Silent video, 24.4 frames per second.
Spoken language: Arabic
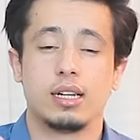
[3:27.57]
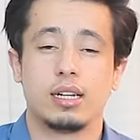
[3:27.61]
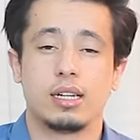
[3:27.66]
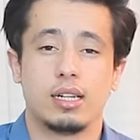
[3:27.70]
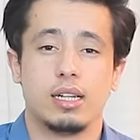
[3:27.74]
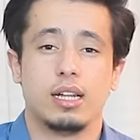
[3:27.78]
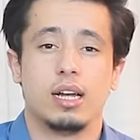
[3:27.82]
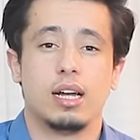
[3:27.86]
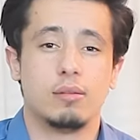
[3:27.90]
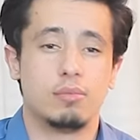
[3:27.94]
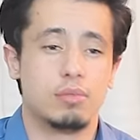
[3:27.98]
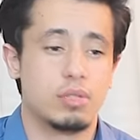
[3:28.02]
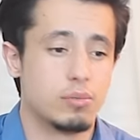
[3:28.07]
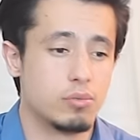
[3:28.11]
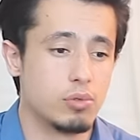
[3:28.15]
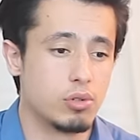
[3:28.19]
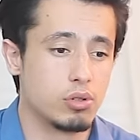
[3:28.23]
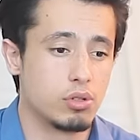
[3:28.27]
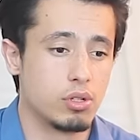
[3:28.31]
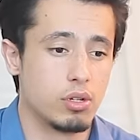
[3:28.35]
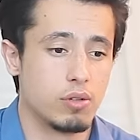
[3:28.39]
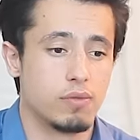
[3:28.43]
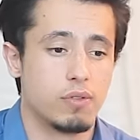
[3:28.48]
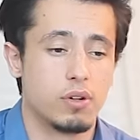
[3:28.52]
أخي الحبيب
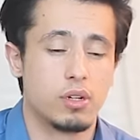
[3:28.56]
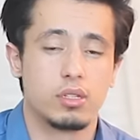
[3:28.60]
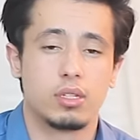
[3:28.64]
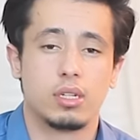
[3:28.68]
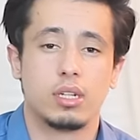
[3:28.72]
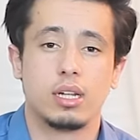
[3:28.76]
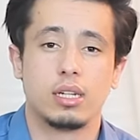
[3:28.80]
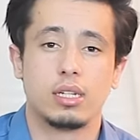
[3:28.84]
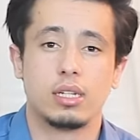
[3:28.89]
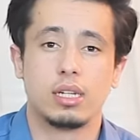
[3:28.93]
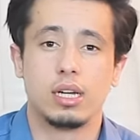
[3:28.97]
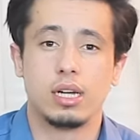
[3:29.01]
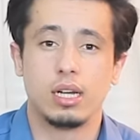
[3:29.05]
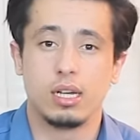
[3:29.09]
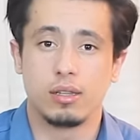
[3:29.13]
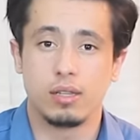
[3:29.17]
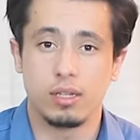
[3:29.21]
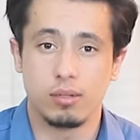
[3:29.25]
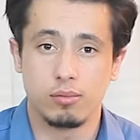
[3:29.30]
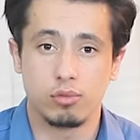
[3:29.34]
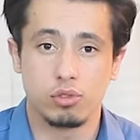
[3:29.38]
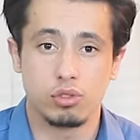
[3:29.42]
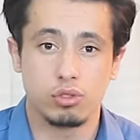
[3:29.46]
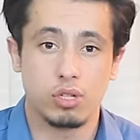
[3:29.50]
أختي الفاضل أن هذا
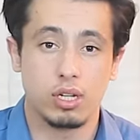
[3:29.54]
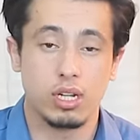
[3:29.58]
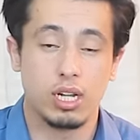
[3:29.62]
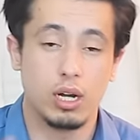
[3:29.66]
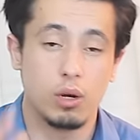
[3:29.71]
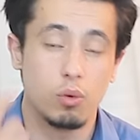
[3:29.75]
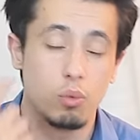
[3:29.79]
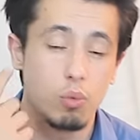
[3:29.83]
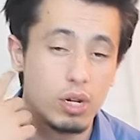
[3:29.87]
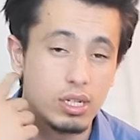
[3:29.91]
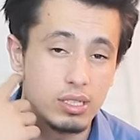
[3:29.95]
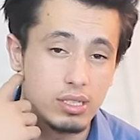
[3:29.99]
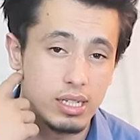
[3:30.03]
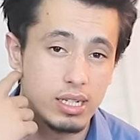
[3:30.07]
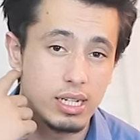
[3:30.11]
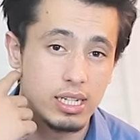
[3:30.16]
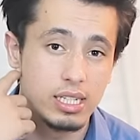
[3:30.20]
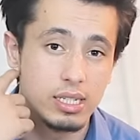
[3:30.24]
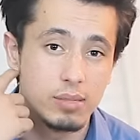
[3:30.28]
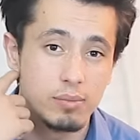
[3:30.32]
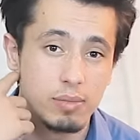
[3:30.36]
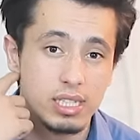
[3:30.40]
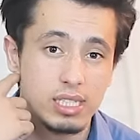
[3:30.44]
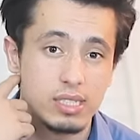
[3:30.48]
المصطلح وصل
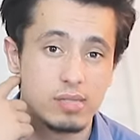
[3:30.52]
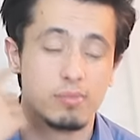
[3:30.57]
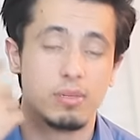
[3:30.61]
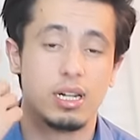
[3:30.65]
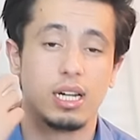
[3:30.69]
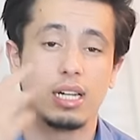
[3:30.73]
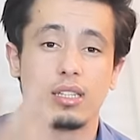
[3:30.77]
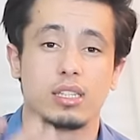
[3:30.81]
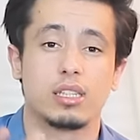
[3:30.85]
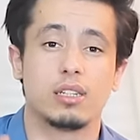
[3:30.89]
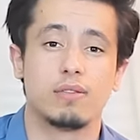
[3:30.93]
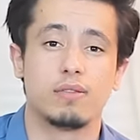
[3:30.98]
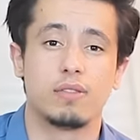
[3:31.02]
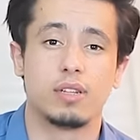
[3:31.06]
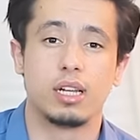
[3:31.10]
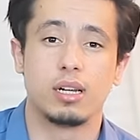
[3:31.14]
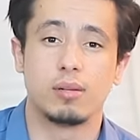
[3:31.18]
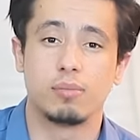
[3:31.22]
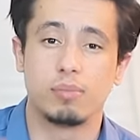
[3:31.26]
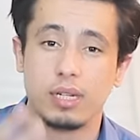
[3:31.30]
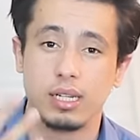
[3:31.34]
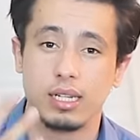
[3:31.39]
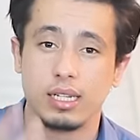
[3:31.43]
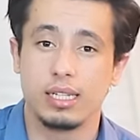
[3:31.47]
لمسمع طفلة
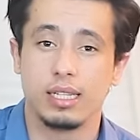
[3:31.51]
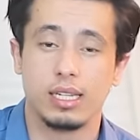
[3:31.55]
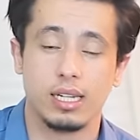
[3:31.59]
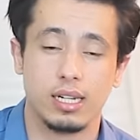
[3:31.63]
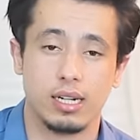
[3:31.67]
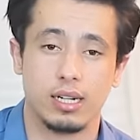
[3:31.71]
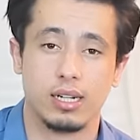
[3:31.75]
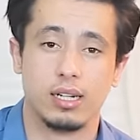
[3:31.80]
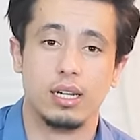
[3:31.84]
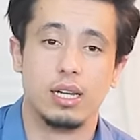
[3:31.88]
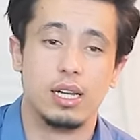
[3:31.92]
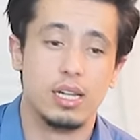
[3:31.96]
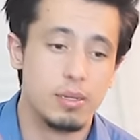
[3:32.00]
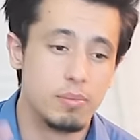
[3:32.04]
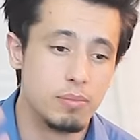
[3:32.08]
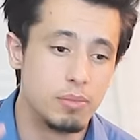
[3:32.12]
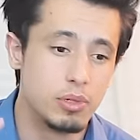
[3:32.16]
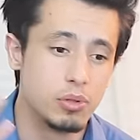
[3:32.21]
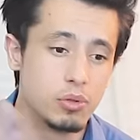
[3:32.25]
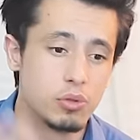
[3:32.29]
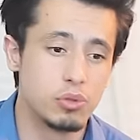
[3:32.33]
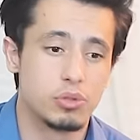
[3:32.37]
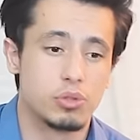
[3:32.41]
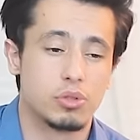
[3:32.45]
بريئة
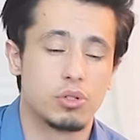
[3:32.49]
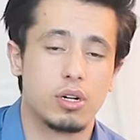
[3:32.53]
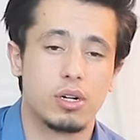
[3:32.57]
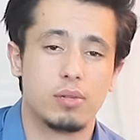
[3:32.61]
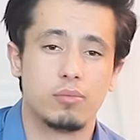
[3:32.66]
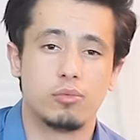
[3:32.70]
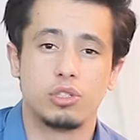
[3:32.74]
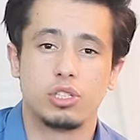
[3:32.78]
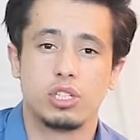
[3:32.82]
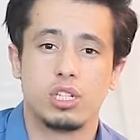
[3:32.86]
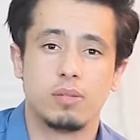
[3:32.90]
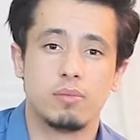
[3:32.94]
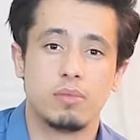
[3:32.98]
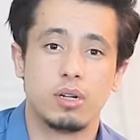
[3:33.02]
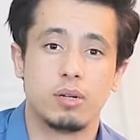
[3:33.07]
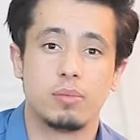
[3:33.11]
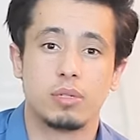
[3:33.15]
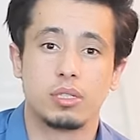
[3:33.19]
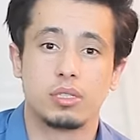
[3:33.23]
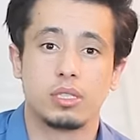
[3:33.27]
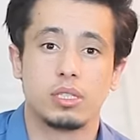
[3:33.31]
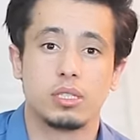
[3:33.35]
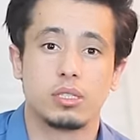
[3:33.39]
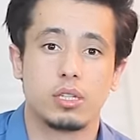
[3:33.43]
من أسرة مسلمة
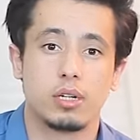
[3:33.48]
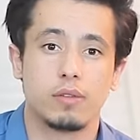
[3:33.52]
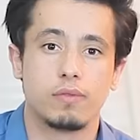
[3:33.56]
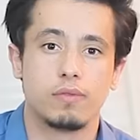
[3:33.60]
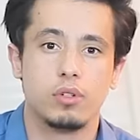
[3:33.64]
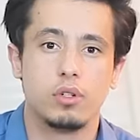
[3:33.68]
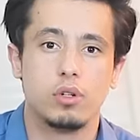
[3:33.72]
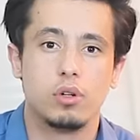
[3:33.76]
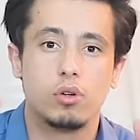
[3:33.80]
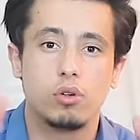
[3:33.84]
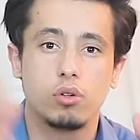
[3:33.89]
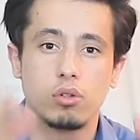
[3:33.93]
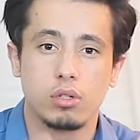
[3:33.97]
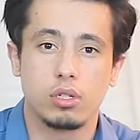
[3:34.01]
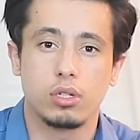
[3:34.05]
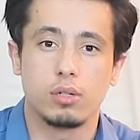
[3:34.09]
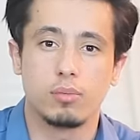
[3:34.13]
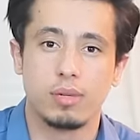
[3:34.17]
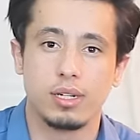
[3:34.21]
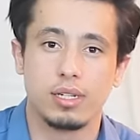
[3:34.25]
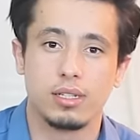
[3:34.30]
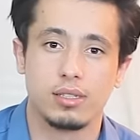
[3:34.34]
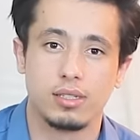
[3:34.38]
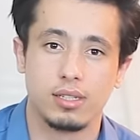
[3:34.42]
بسيطة في عقر
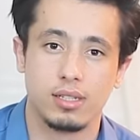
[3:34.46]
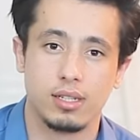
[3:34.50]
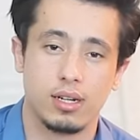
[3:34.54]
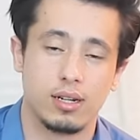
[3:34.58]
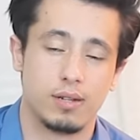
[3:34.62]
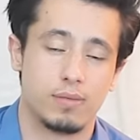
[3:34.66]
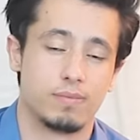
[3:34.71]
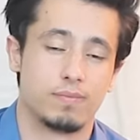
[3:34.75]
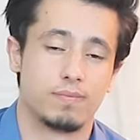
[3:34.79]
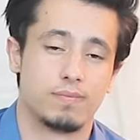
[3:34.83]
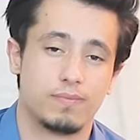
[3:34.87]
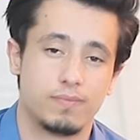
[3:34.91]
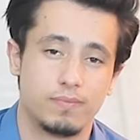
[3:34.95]
بيتها